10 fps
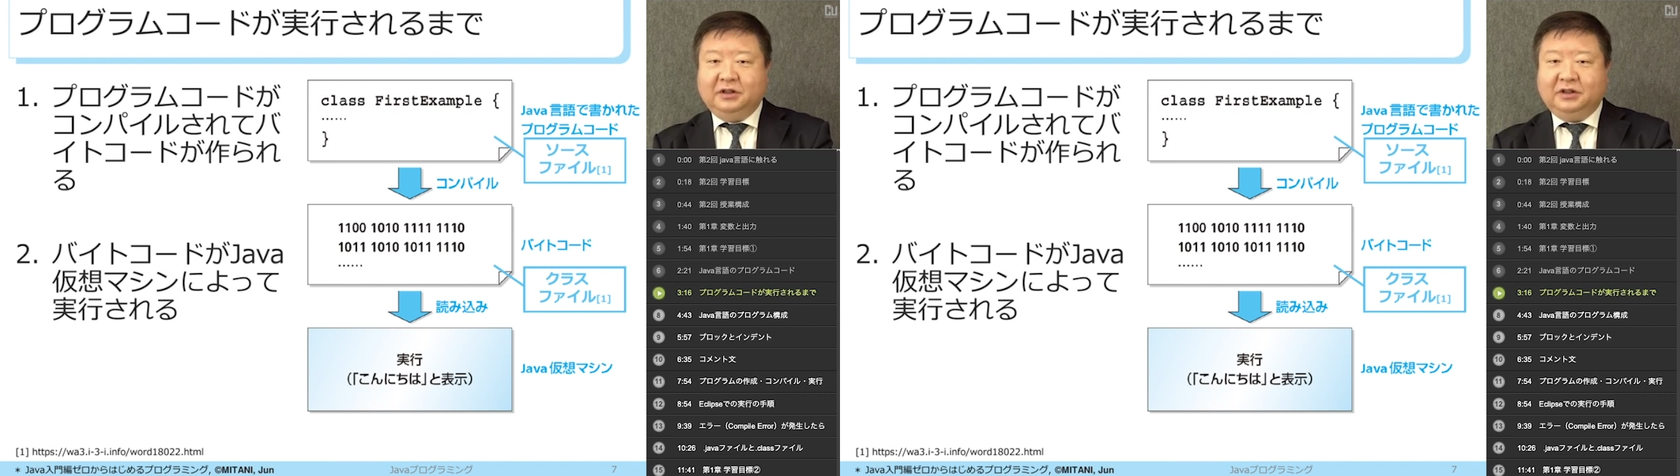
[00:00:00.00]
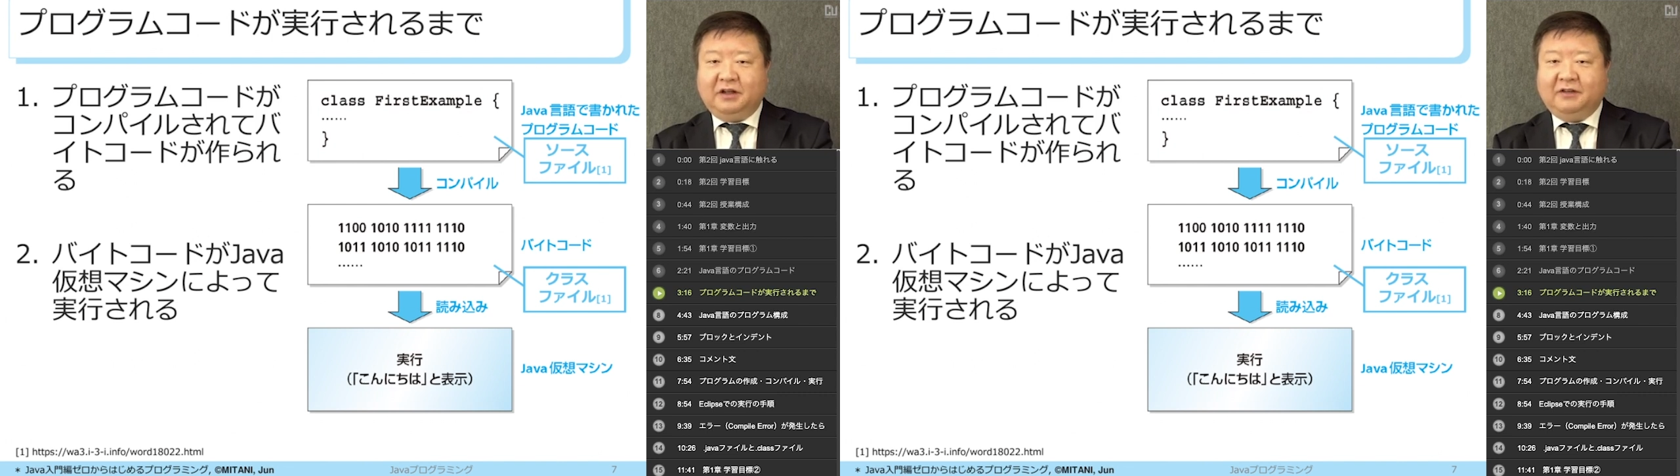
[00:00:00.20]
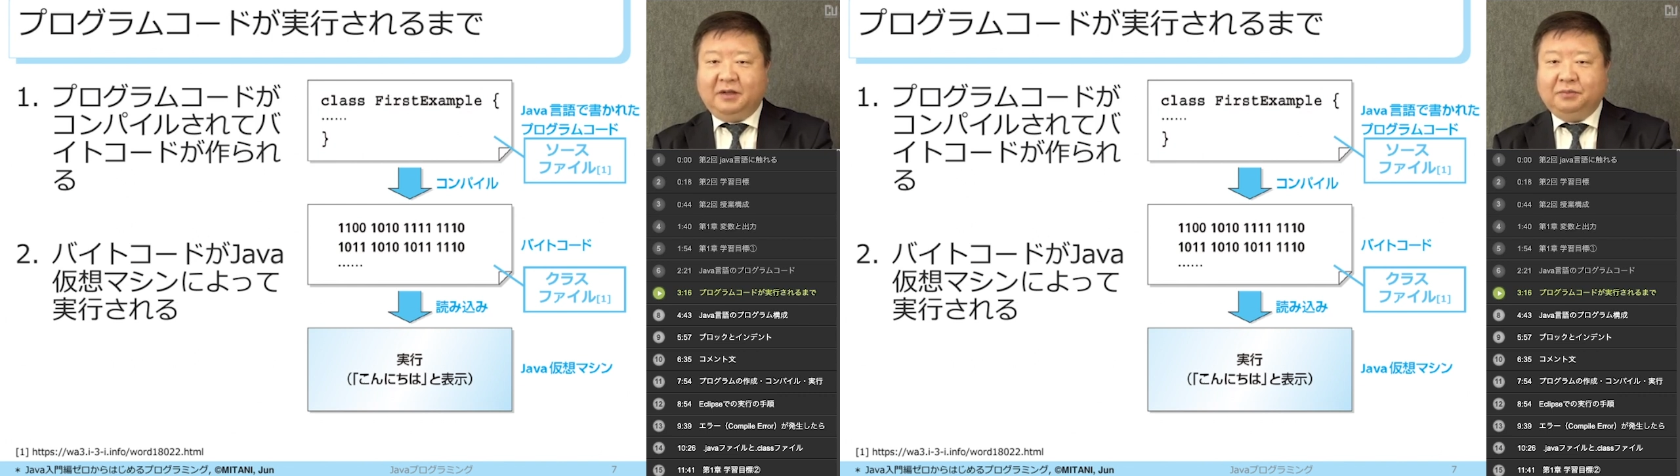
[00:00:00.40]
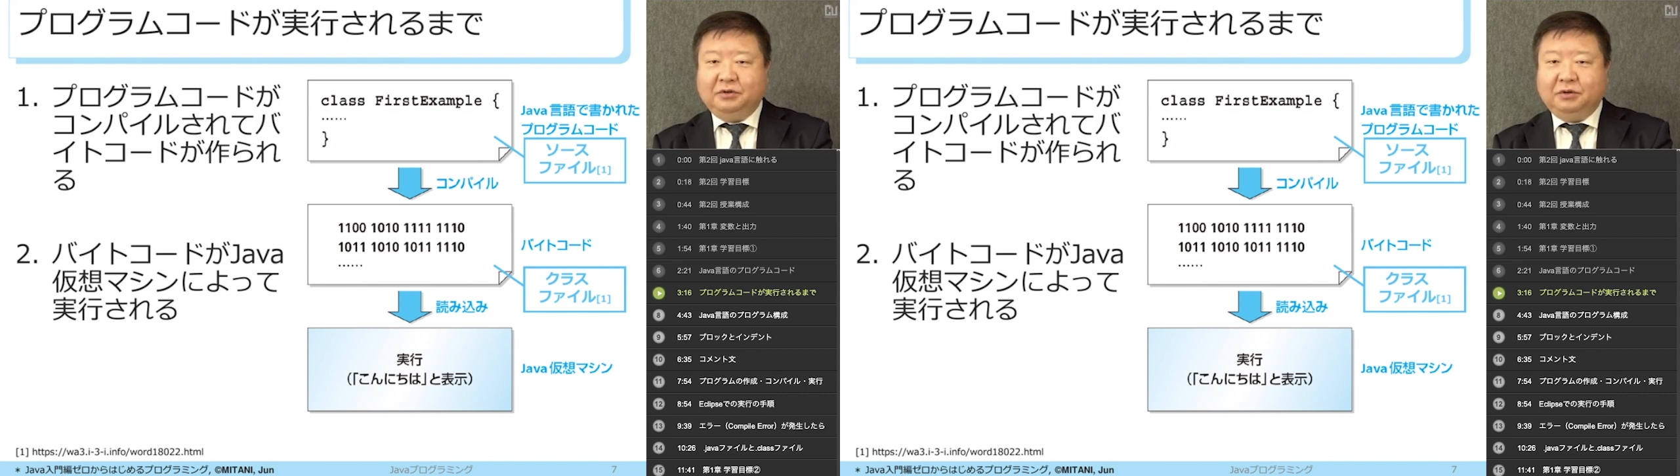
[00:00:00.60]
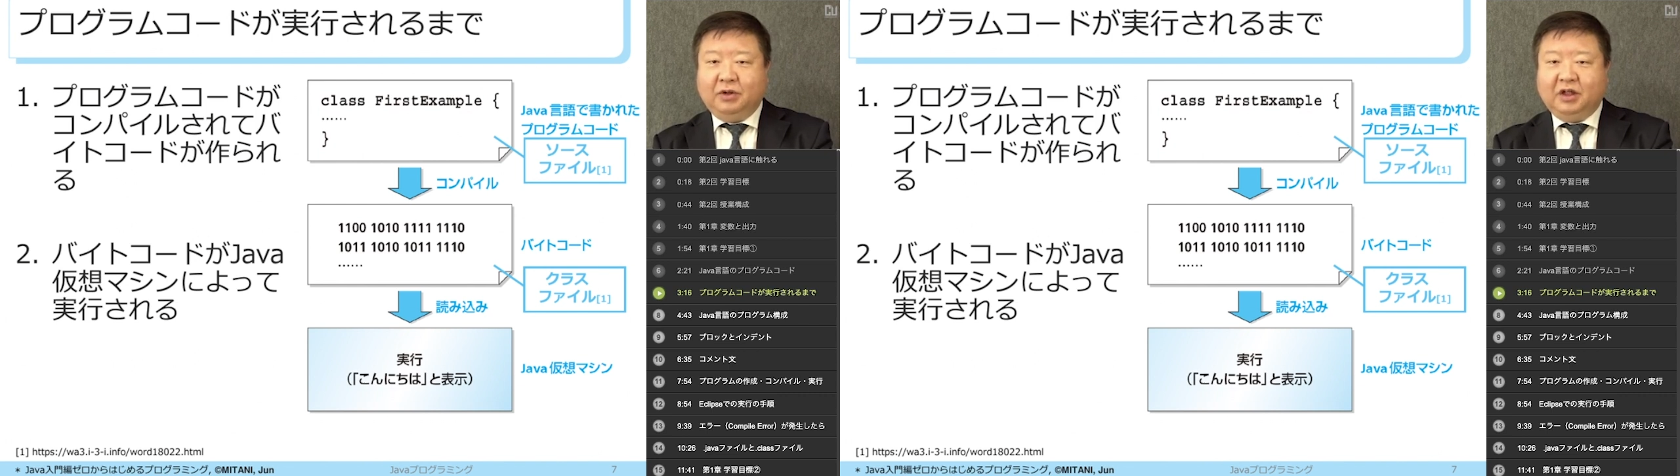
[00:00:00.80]
Java
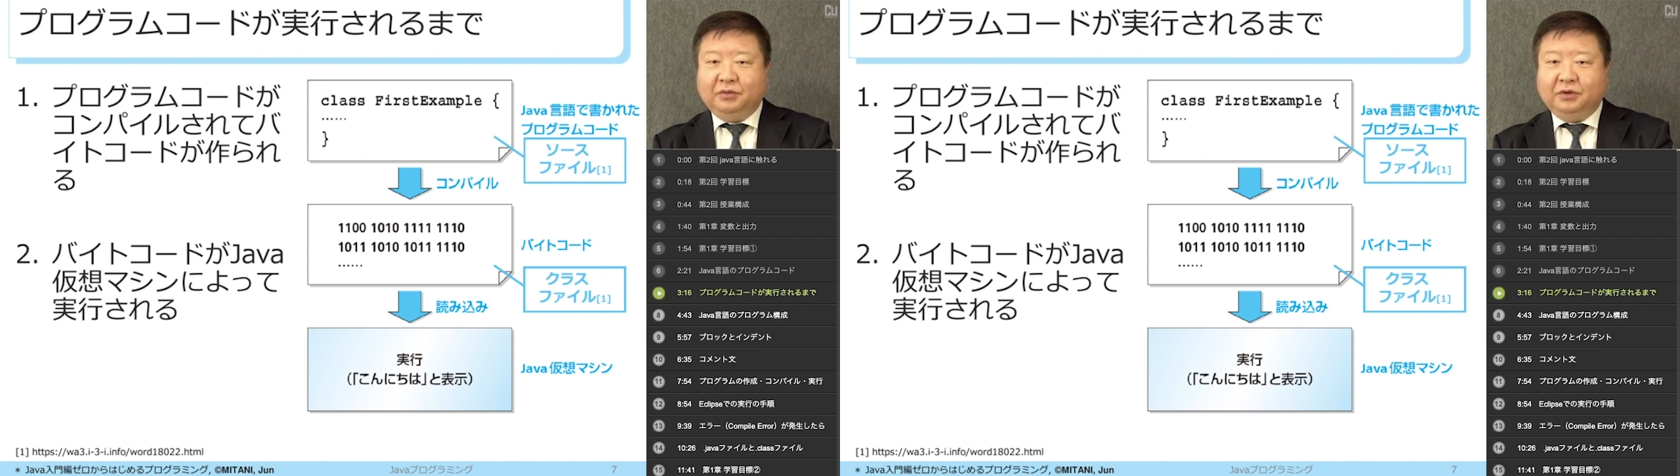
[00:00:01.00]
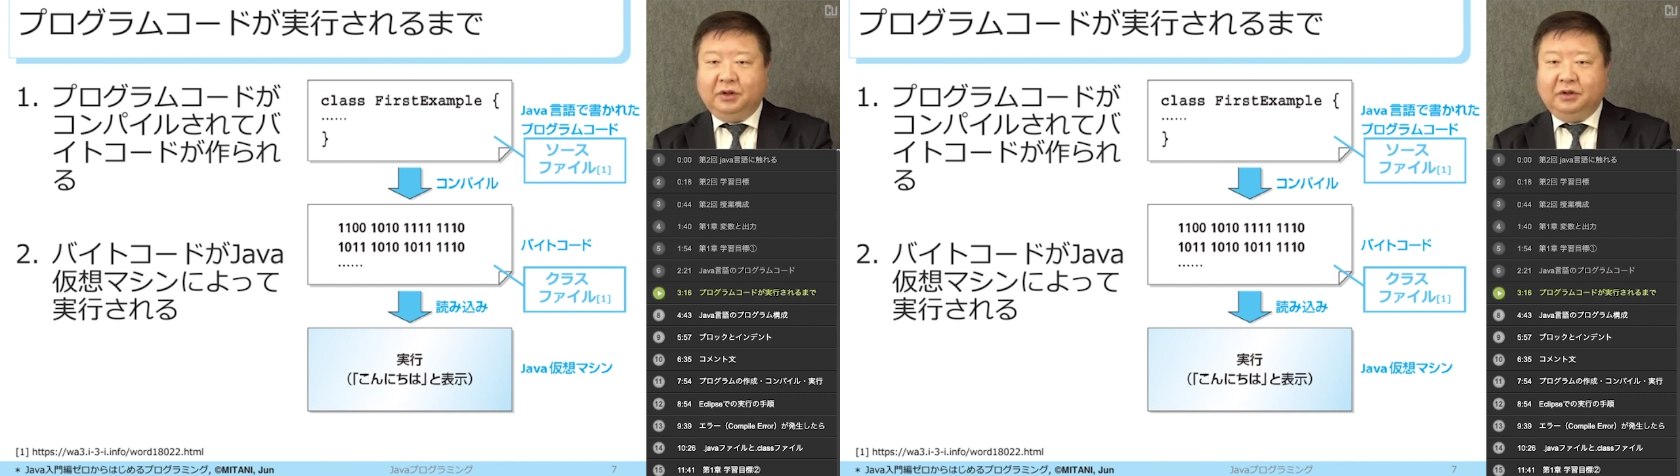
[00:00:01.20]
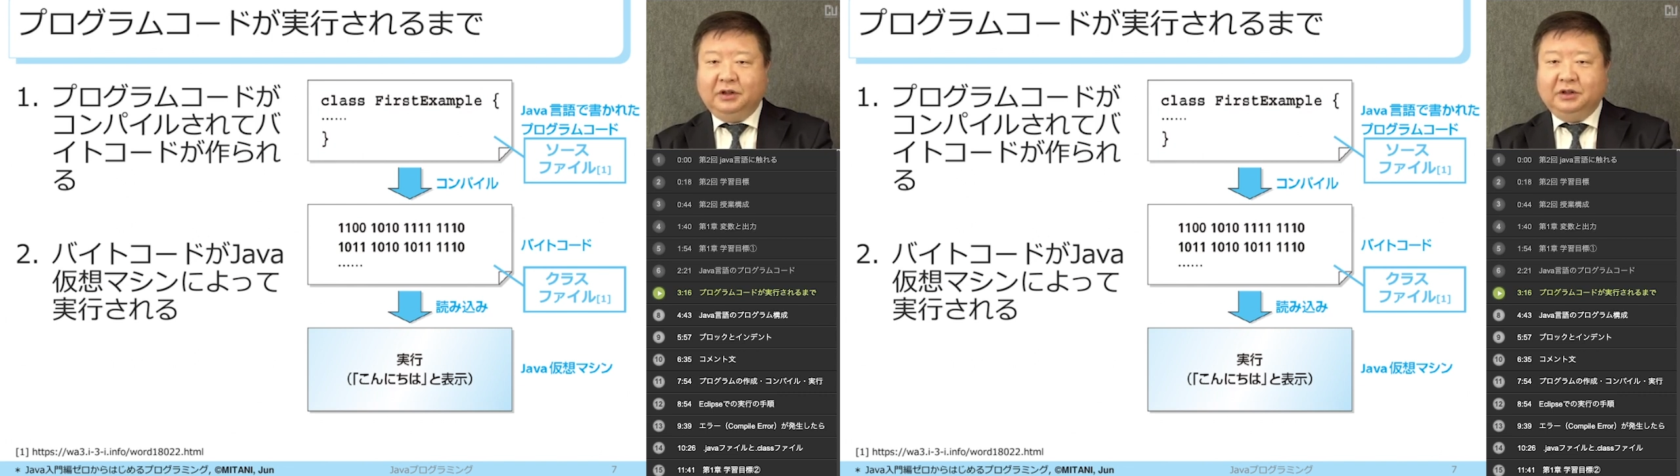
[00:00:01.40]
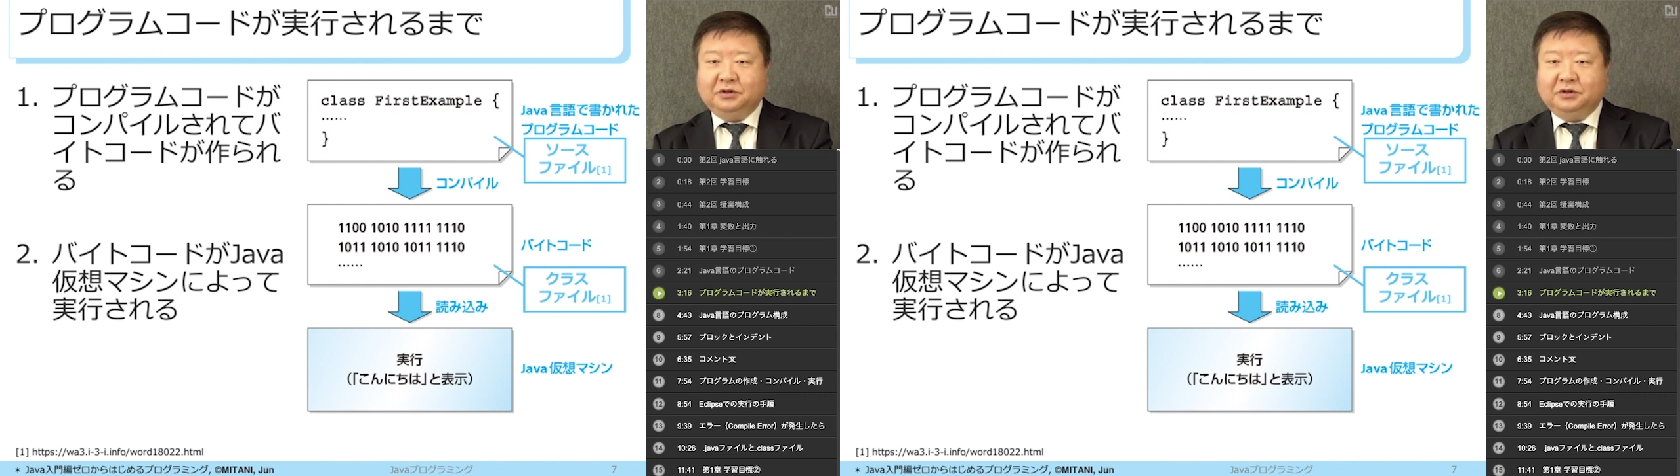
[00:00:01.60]
プログラムの